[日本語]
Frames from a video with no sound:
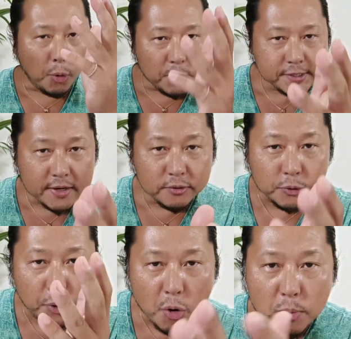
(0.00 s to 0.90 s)
当
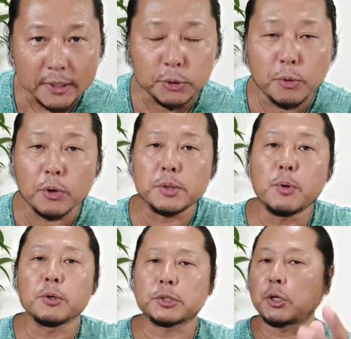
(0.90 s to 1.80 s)
然、龍馬のところに
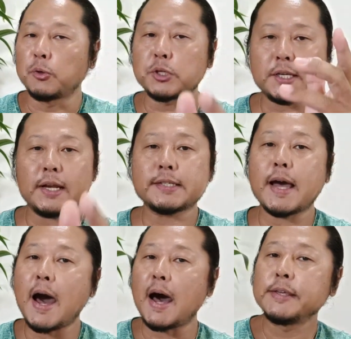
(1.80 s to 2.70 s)
もその知らせ
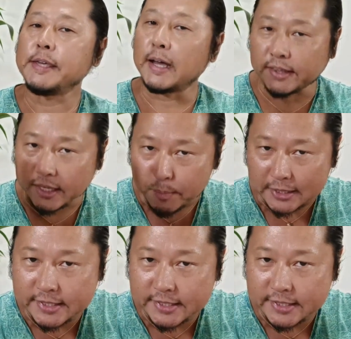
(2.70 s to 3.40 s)
がやってきま